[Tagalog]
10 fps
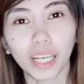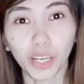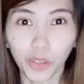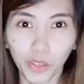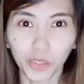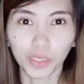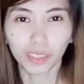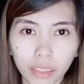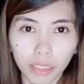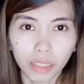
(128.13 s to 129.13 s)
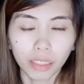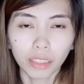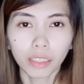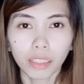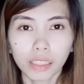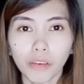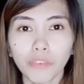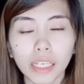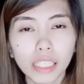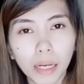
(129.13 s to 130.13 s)
Pero, sa
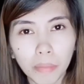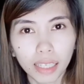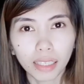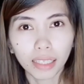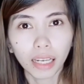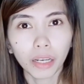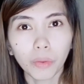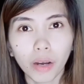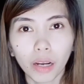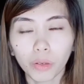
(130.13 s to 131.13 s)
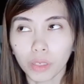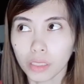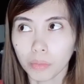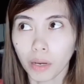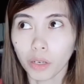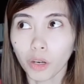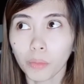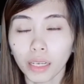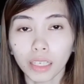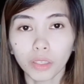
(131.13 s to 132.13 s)
face naman, ang ginagawa ko is bago ako
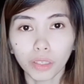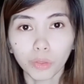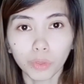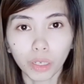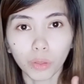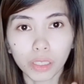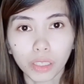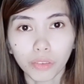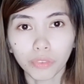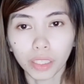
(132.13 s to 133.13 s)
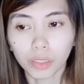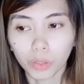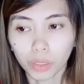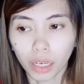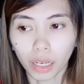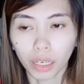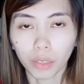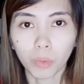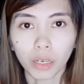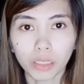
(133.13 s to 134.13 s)
maligo, inuuna ko kasi yung face ko na
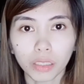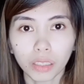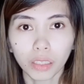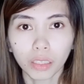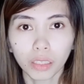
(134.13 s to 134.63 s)
i-wash